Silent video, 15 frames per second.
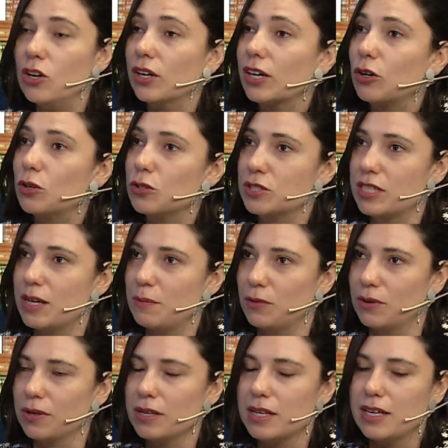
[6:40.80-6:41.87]
lo
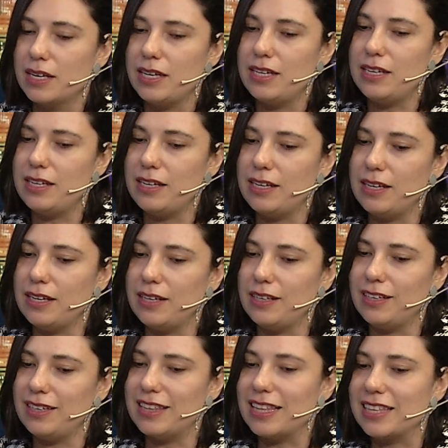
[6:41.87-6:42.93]
reconocemos.
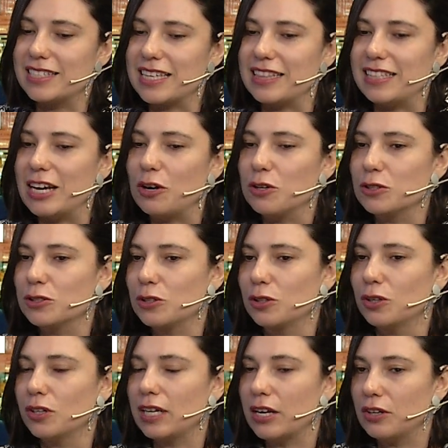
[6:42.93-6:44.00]
Y, desde Santiago
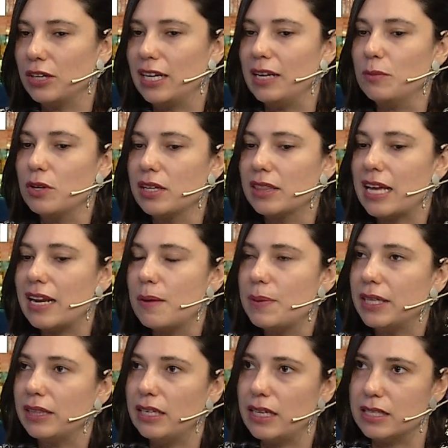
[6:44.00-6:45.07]
nosotros, claro, queremos darle
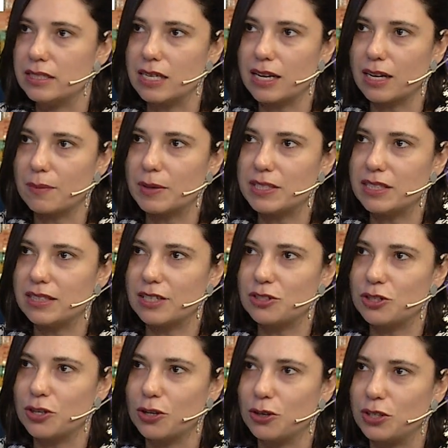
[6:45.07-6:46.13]
pertinencia a la
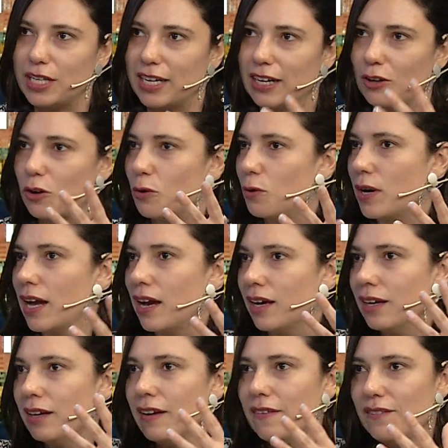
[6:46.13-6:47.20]
capacitación, no llegar con una
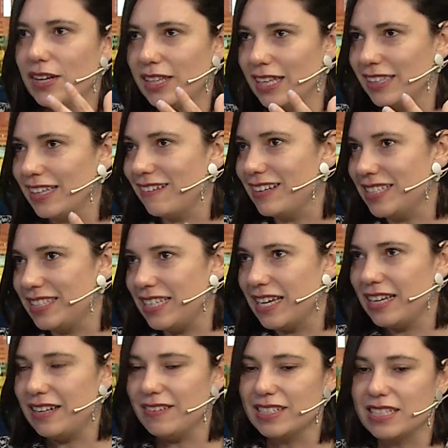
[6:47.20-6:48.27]
verdad establecida
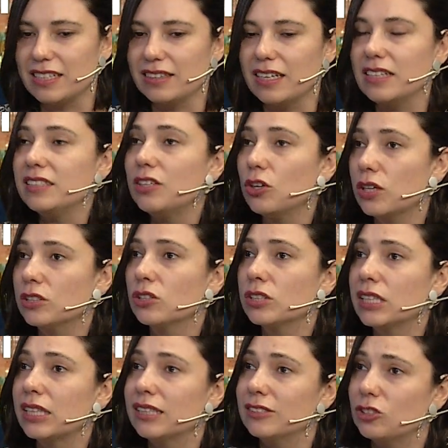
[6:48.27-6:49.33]
a nivel central, sino que eso
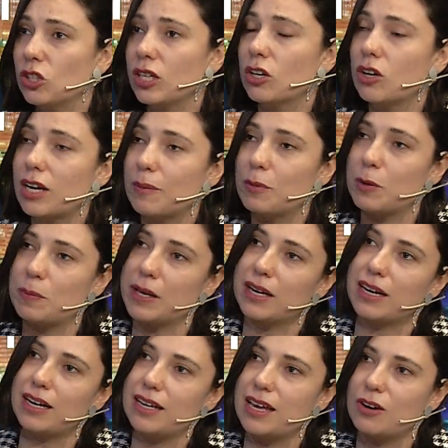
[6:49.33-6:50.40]
se tensione con la propia
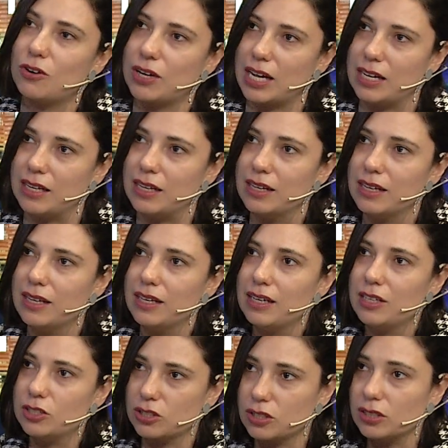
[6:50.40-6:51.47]
realidad local.
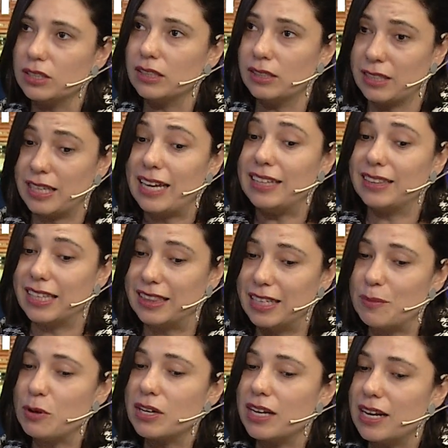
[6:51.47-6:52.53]
nosotros
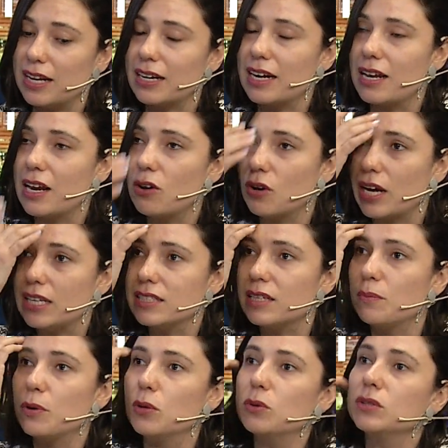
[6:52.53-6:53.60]
entendemos que en la realidad local se
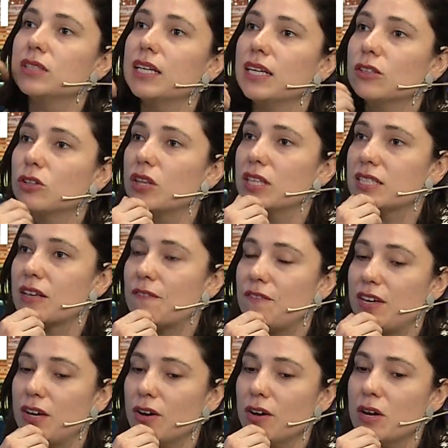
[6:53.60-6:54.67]
producen estos
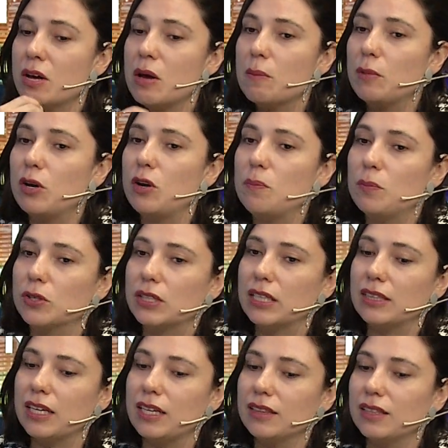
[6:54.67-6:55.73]
desafíos, pero lo
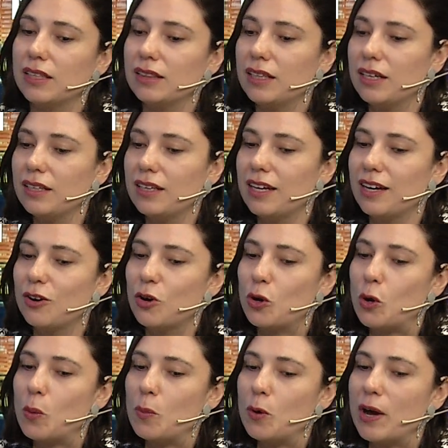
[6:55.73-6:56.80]
importante es entender que
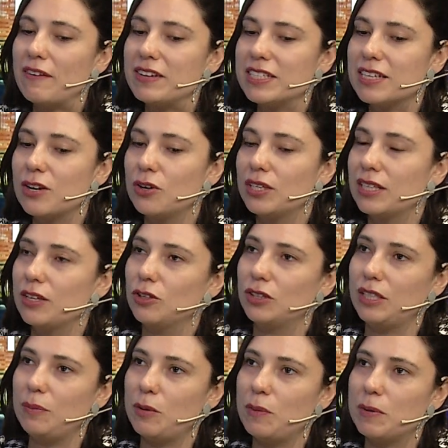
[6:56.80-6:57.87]
cómo a veces los
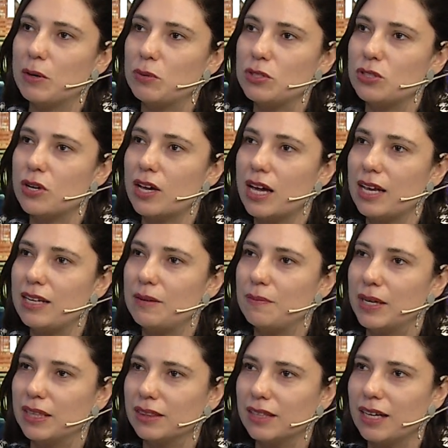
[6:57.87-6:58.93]
estereotipos y prejuicios
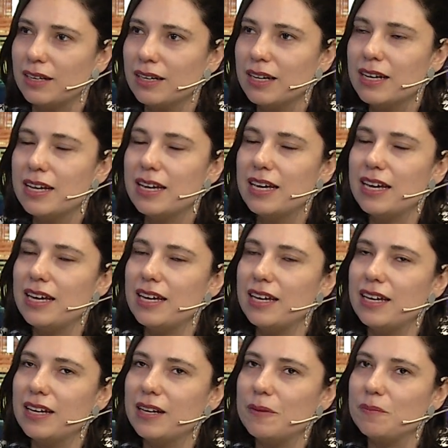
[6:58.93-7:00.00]
alimentan
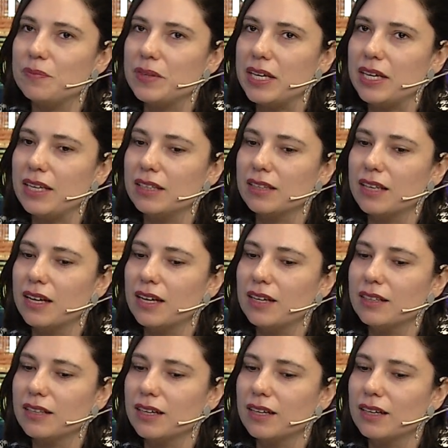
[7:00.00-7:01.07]
eh,
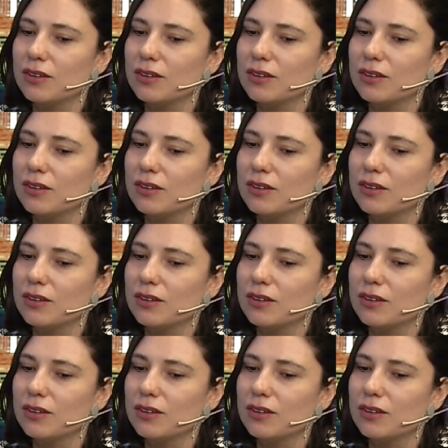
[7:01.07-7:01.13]
estas